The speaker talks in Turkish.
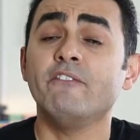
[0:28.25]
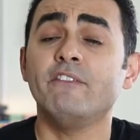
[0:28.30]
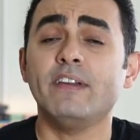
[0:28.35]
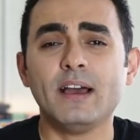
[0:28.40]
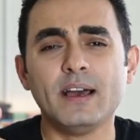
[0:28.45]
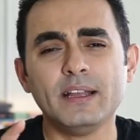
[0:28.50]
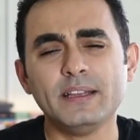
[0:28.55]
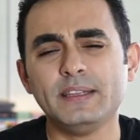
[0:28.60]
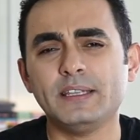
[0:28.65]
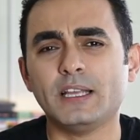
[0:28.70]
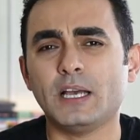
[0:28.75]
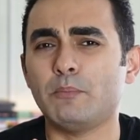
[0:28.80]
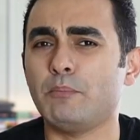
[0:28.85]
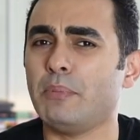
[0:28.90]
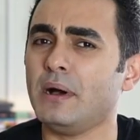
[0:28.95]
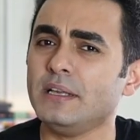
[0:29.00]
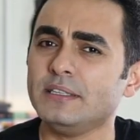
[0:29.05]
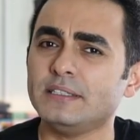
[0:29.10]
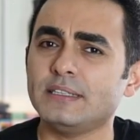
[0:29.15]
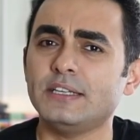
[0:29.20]
ve hatta
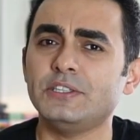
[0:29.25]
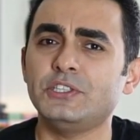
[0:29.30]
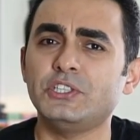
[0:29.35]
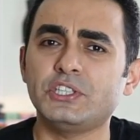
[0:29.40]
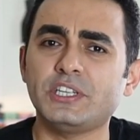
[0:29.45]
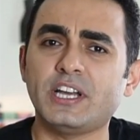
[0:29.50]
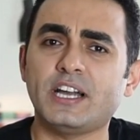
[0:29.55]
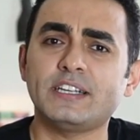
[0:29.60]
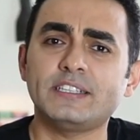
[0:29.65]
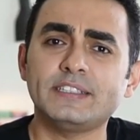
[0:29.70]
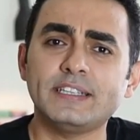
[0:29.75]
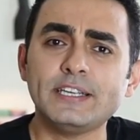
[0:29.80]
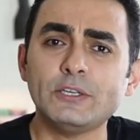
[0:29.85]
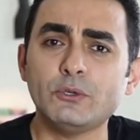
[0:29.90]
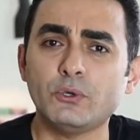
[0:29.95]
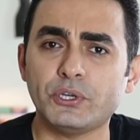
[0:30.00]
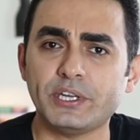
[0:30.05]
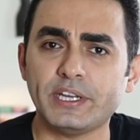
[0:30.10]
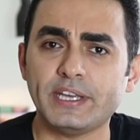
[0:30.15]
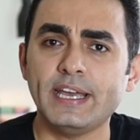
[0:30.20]
bazen çıkarına
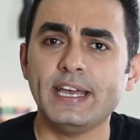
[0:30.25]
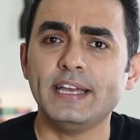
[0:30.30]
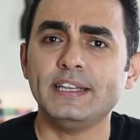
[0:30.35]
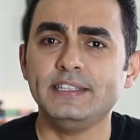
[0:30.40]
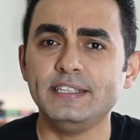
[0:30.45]
göre